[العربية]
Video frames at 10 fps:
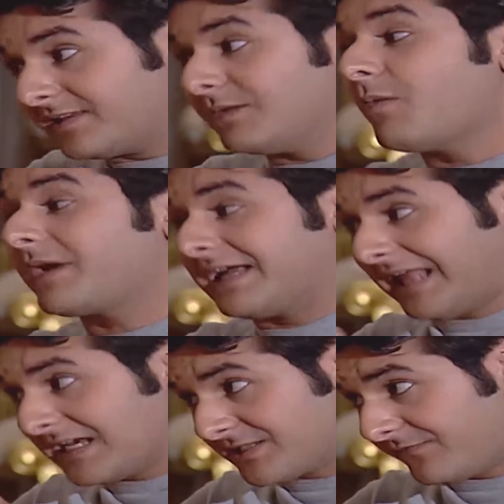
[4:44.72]
اللي ماما كانت
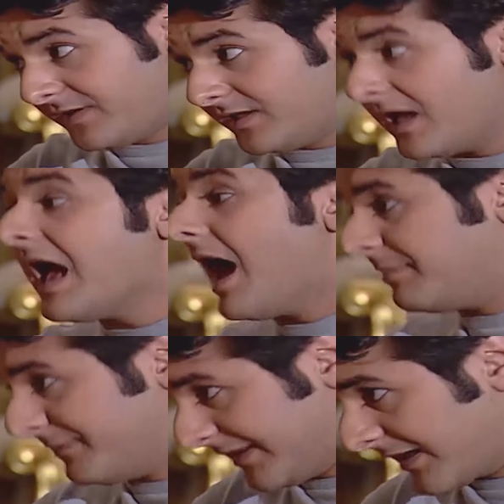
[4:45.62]
عايشه فيه قبل
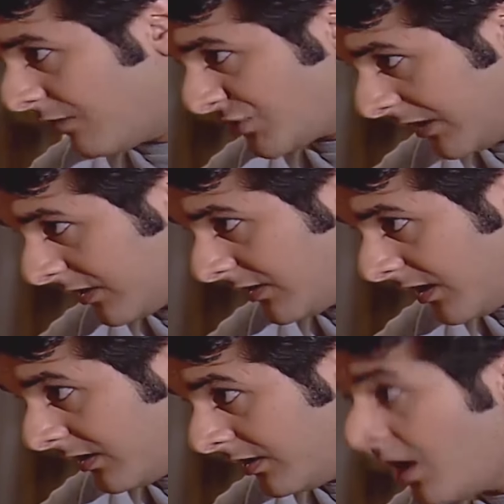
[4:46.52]
ما تتجوز حضرتك
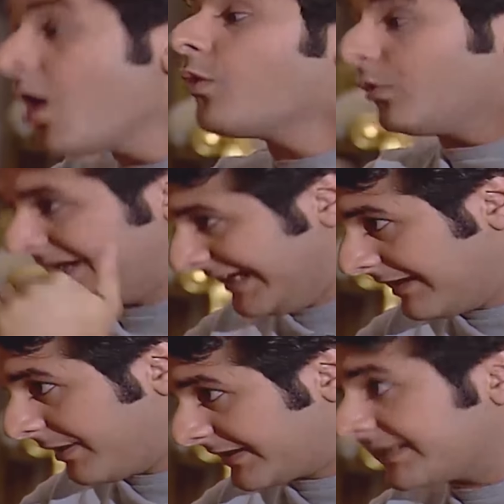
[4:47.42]
واللي احنا
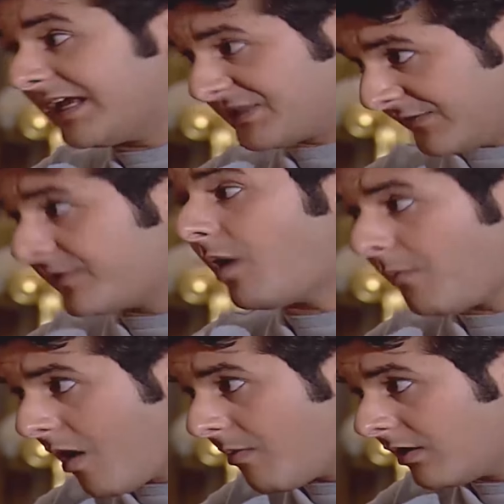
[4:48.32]
بعد كده عشنا فيه مع
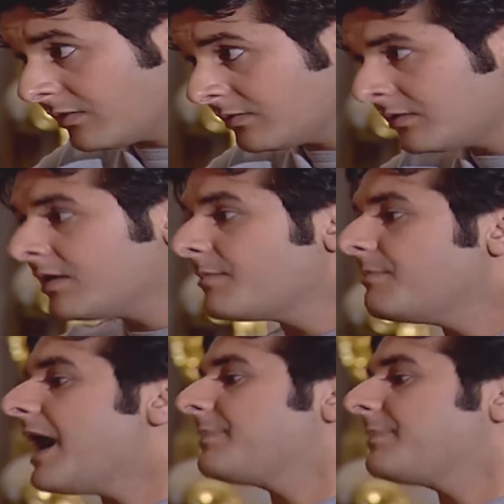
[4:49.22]
بابا بقى